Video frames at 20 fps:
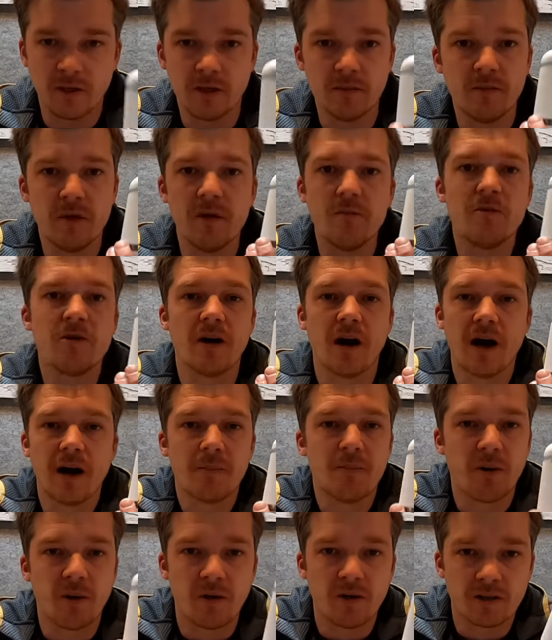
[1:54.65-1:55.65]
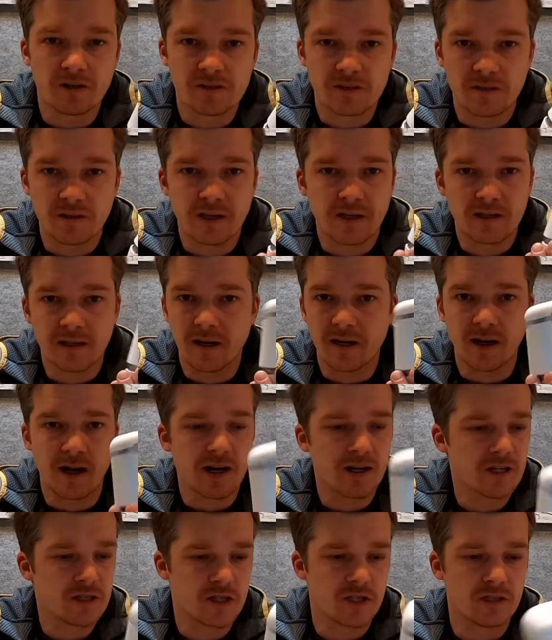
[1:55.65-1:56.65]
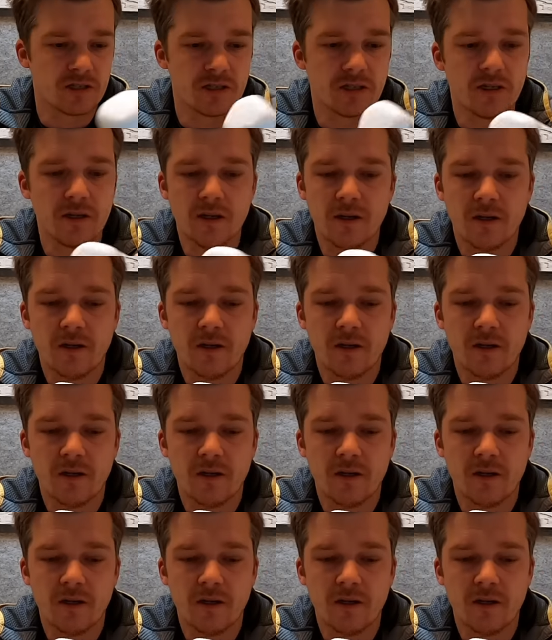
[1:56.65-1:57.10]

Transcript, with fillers: Im, im Carport, in der Garage,